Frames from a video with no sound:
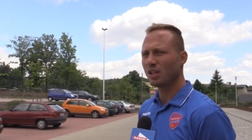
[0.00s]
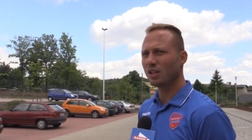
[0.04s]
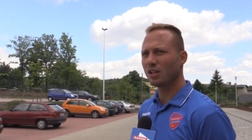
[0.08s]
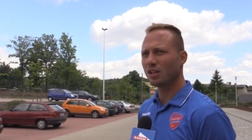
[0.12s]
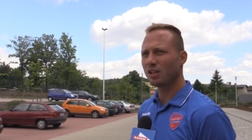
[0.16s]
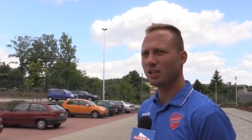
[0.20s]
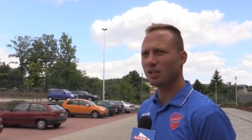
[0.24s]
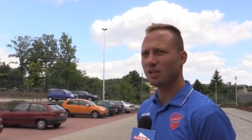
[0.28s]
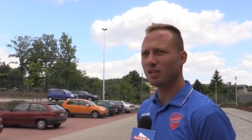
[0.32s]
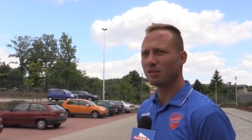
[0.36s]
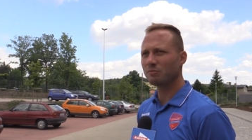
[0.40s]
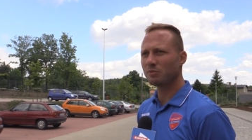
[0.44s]

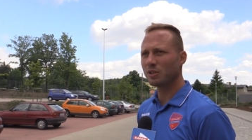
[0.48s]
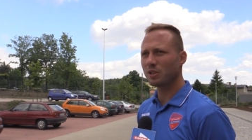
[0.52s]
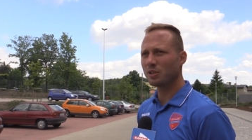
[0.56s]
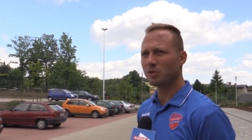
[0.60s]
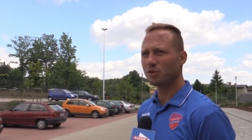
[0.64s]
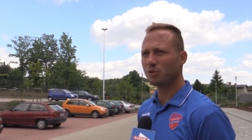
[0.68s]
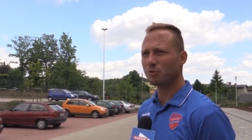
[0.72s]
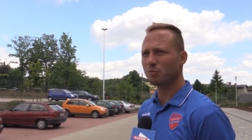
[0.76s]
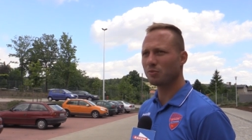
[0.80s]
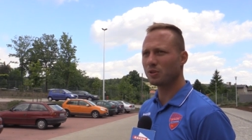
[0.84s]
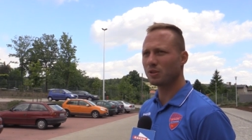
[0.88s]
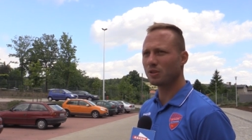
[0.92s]
E,
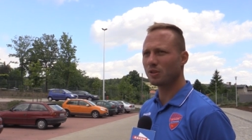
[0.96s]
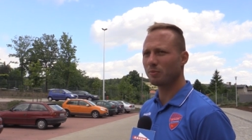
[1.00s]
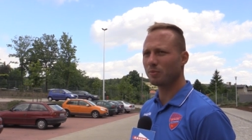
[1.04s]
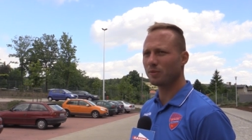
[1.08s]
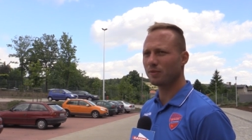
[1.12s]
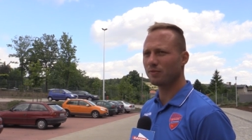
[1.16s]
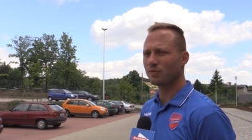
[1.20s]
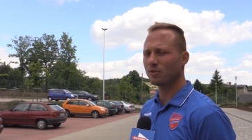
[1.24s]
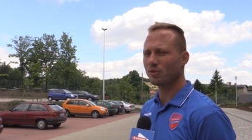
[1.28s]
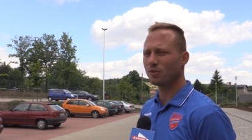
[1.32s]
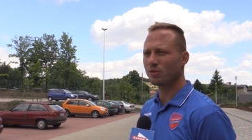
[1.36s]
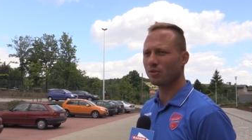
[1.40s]
mieliśmy na
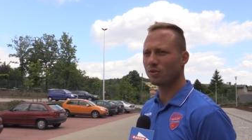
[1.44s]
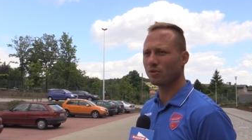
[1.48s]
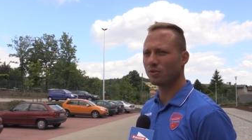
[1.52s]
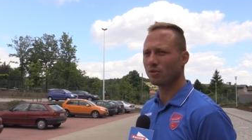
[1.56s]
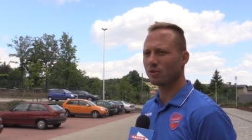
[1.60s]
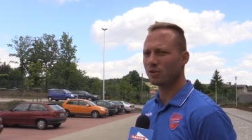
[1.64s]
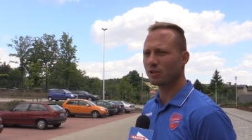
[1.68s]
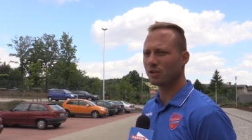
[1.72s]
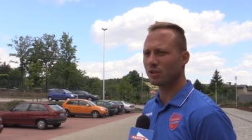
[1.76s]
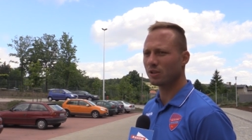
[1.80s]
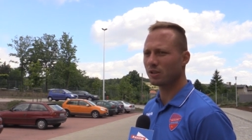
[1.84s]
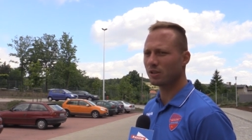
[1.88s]

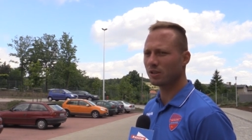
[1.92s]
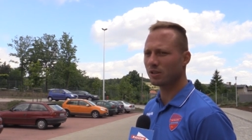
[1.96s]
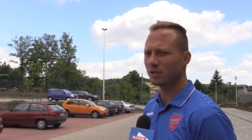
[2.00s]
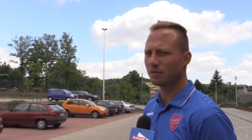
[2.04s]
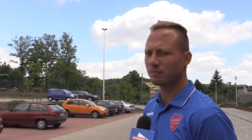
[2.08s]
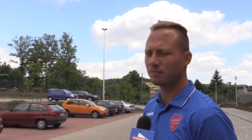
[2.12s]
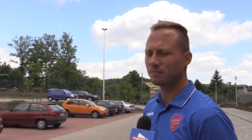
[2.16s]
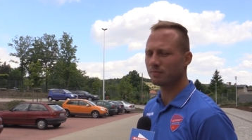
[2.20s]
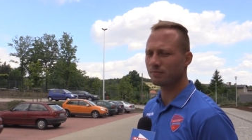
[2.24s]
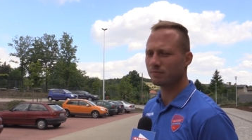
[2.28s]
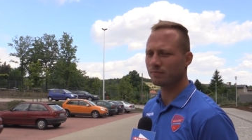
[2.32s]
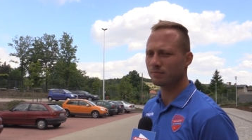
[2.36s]
pewno
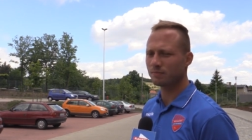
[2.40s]
e,